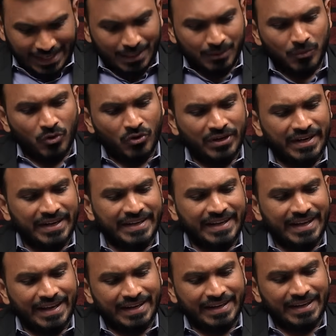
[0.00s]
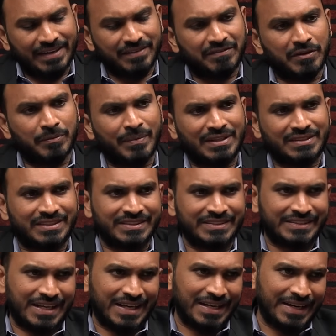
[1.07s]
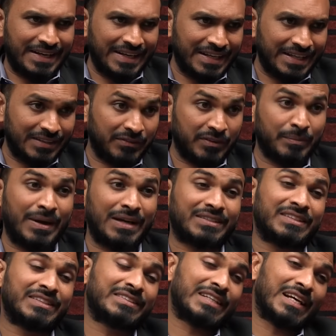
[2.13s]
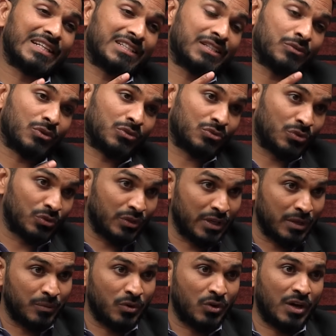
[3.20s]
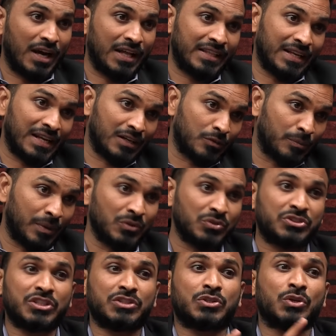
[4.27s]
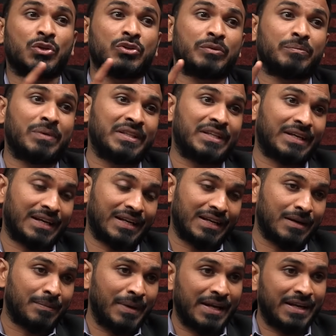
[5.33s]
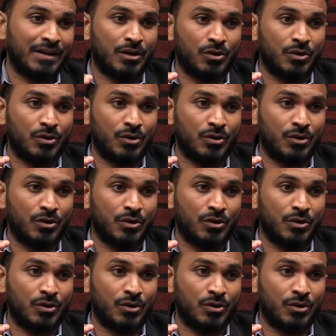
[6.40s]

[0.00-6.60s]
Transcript: జగన్మోహన్ రెడ్డి గారిని విమర్శించాలని విమర్శించాల్సి వస్తుందేమో అది నాకు భవిష్యత్తులో ఇబ్బందికరంగా మారే